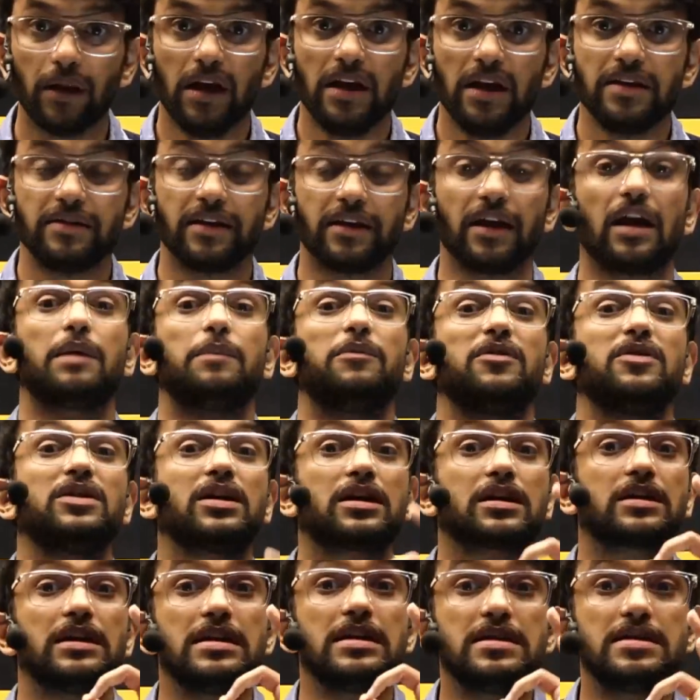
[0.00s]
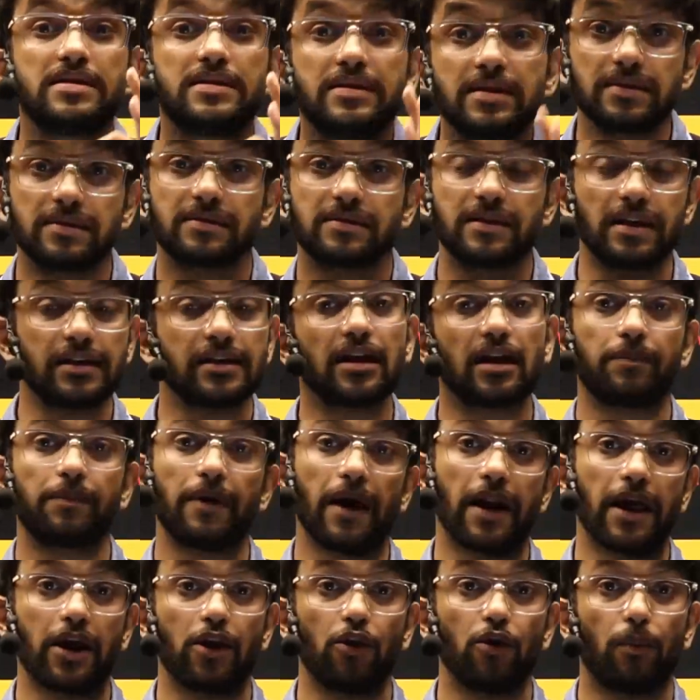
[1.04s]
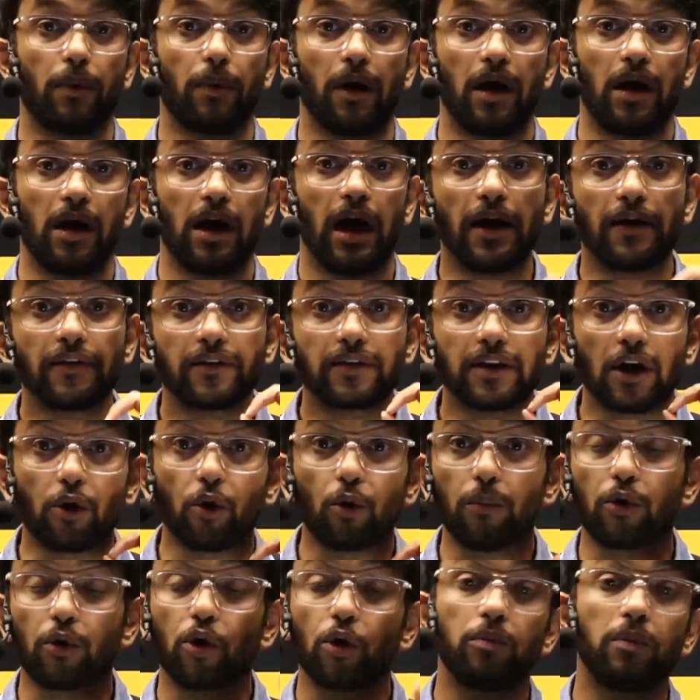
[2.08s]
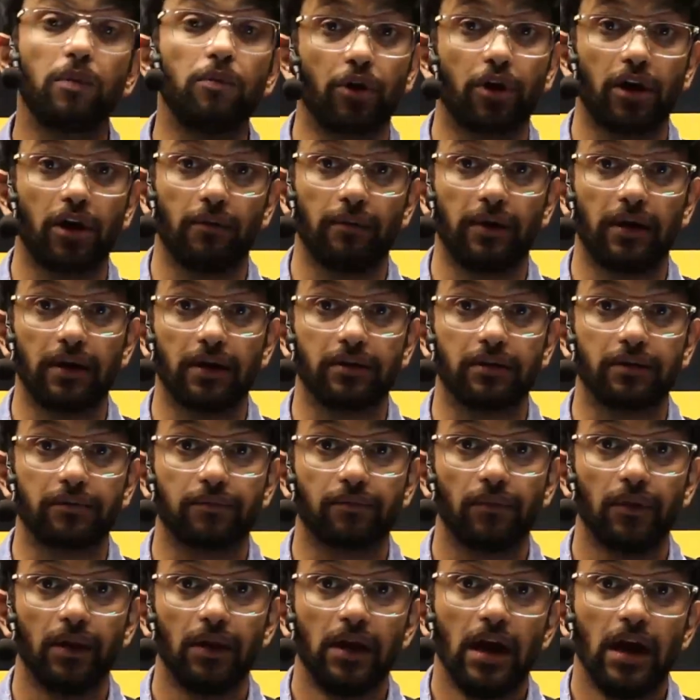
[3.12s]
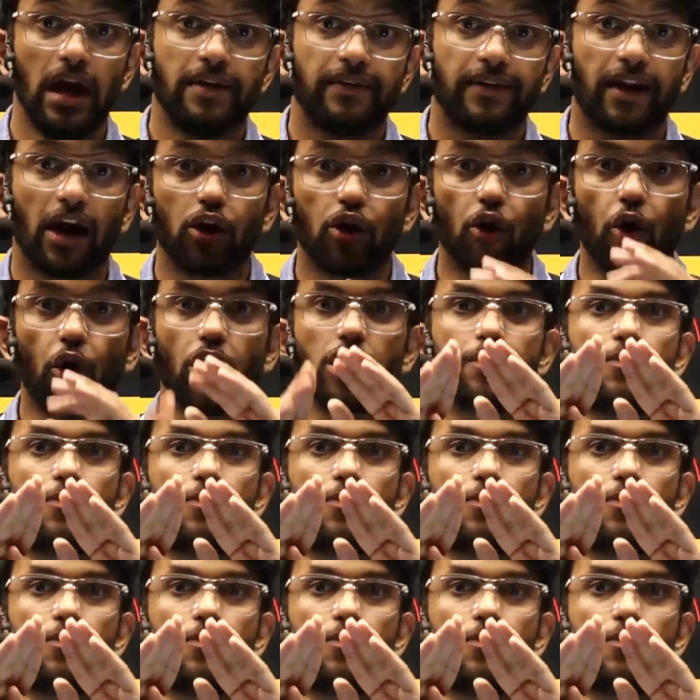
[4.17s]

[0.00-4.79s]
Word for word: சரியா நம்ம வந்து கன்சிஸ்டண்ட்டாக படிக்கணும்ப்பா அதுதான் ரொம்ப ரொம்ப முக்கியமானது சரியா நோட்